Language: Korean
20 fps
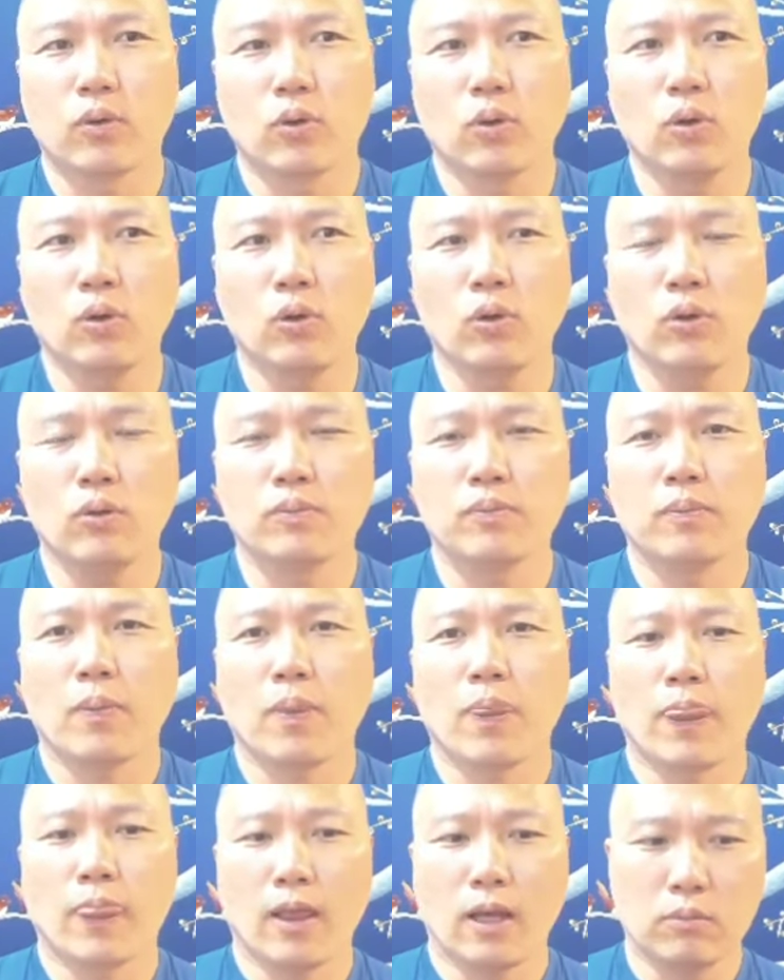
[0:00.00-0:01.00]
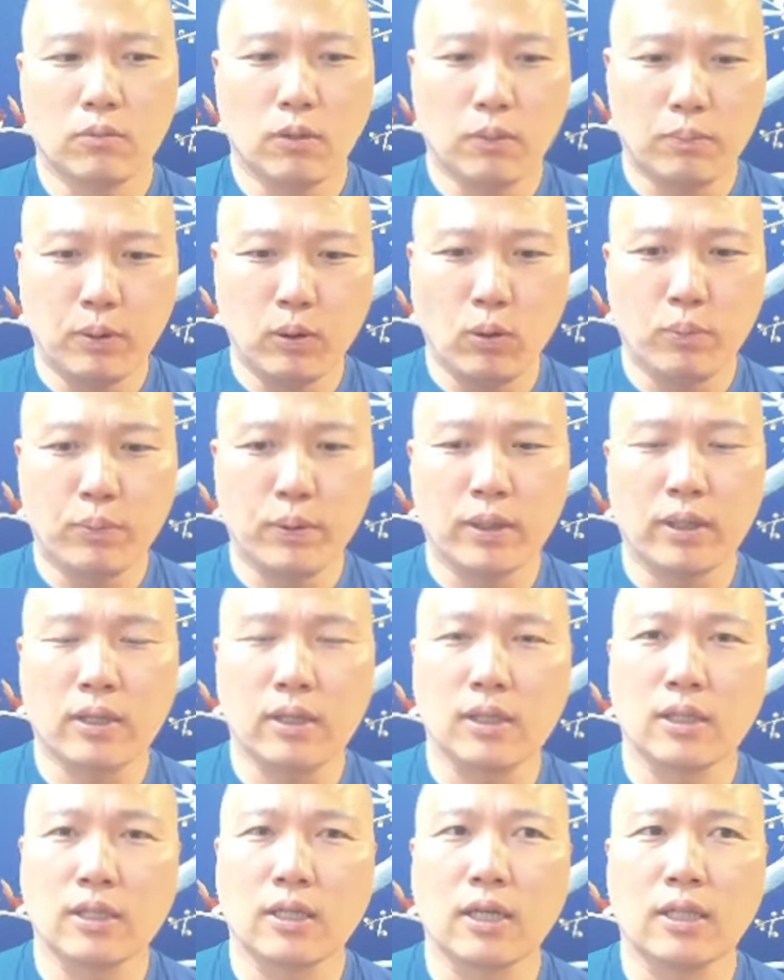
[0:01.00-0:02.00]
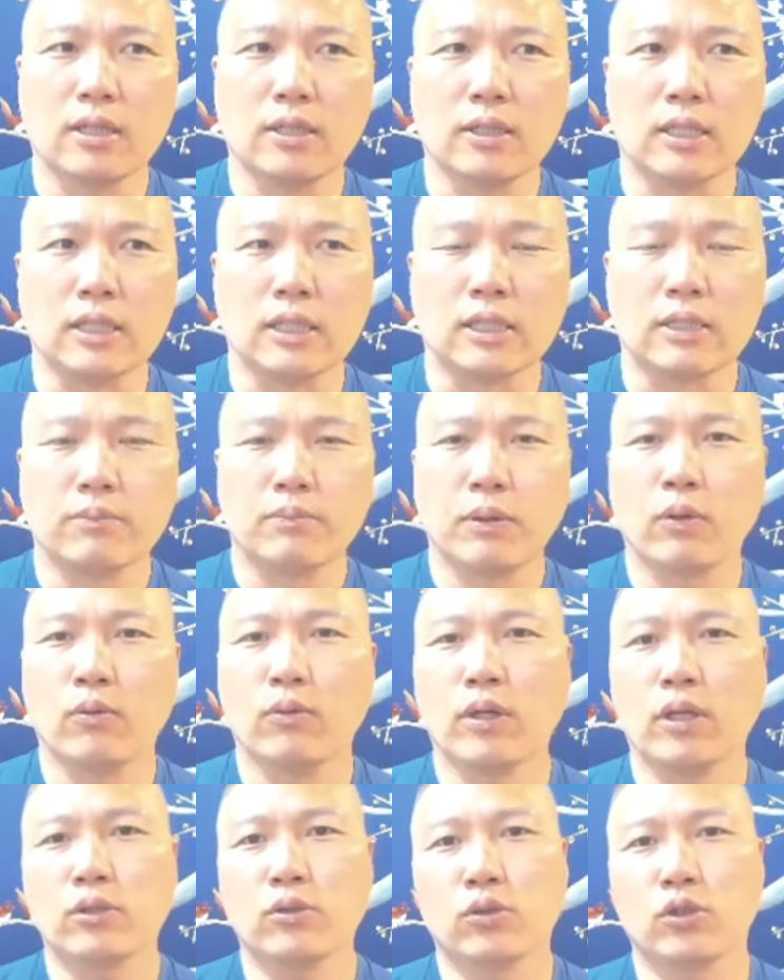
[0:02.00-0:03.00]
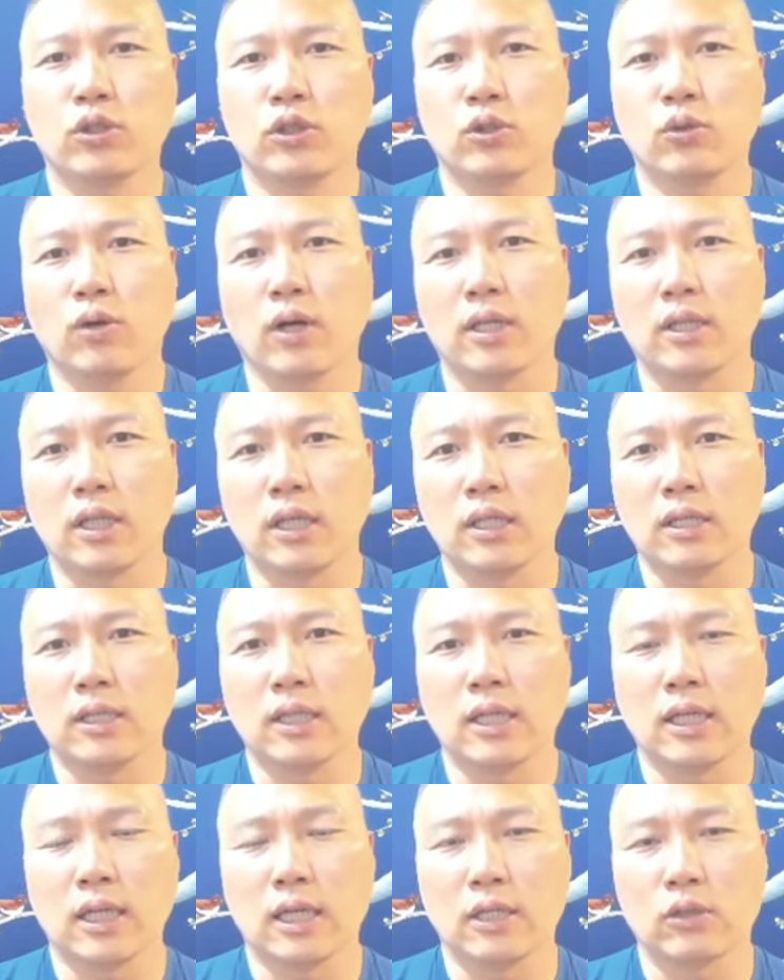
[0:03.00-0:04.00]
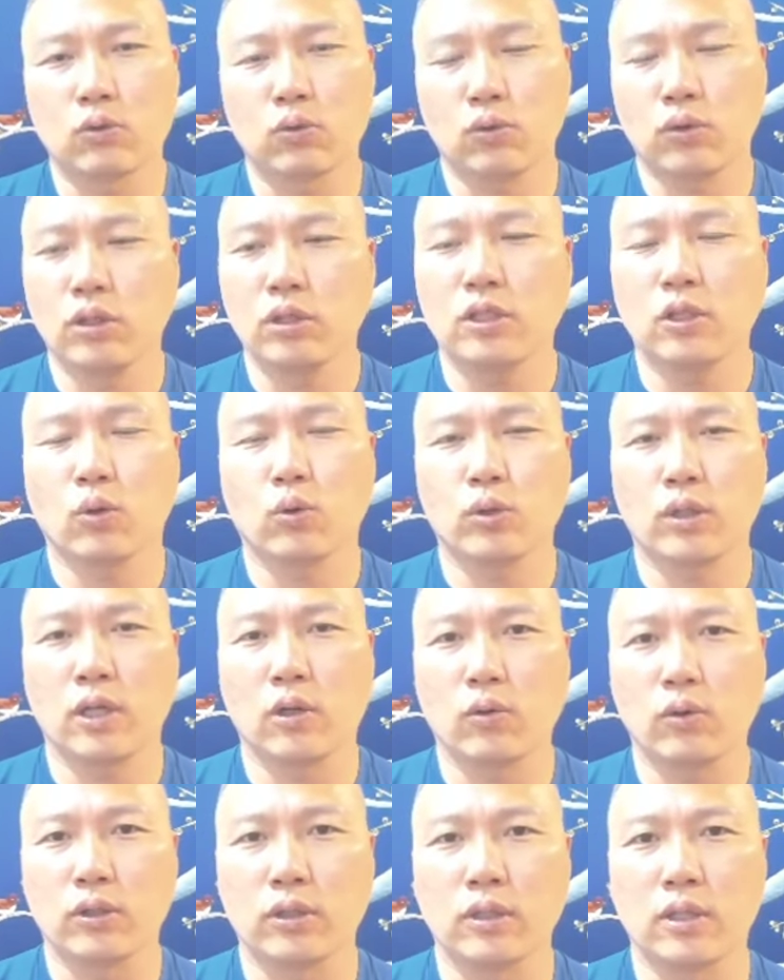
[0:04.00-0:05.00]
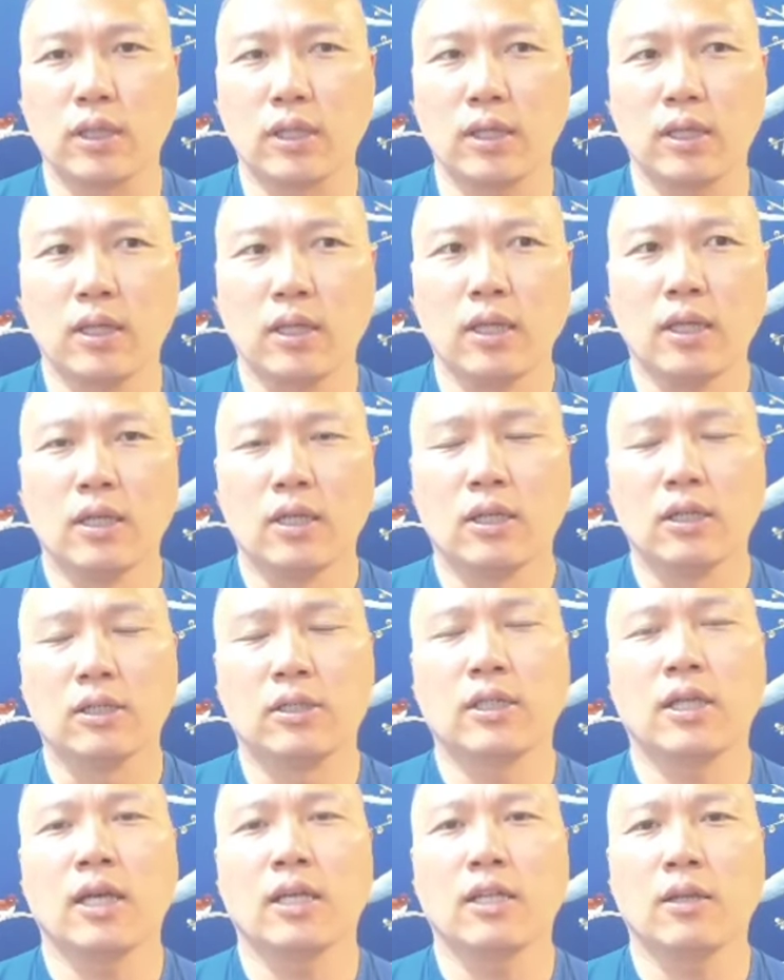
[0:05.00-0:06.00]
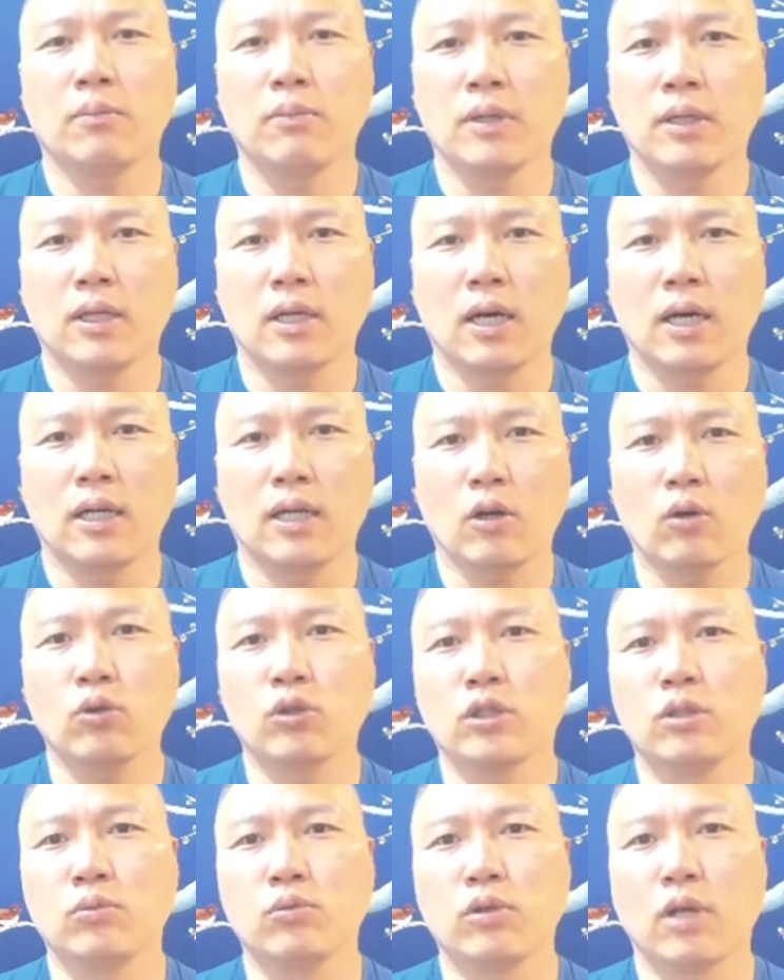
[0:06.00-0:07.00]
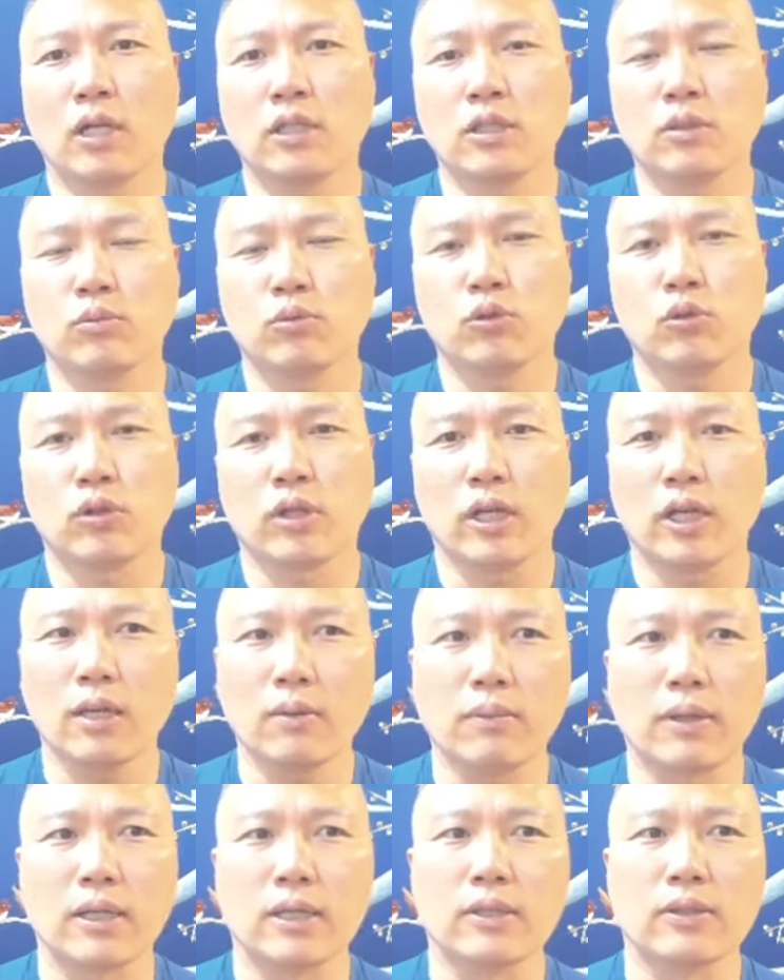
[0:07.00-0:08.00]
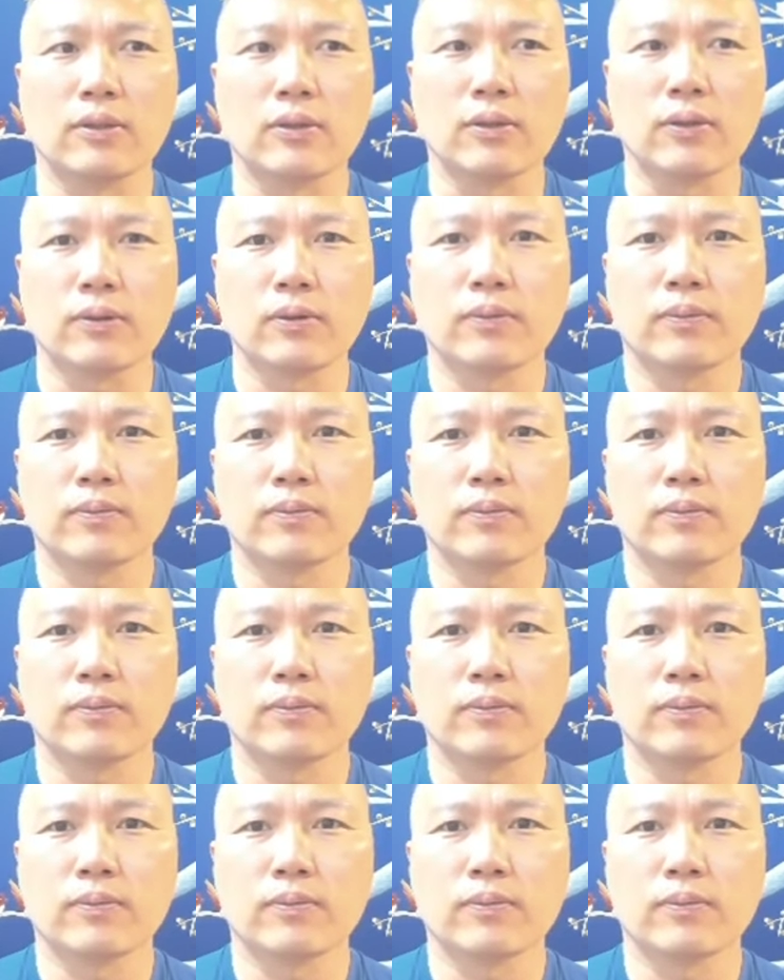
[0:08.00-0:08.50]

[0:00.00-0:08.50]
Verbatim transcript: 또뭐 피부병이 걸린 개들 병원에서도 치료가 안 되는데 수년째 고생하고 있는데 어떻게 해야 됩니까? 라고 질문하시는 분도 되게 많아요.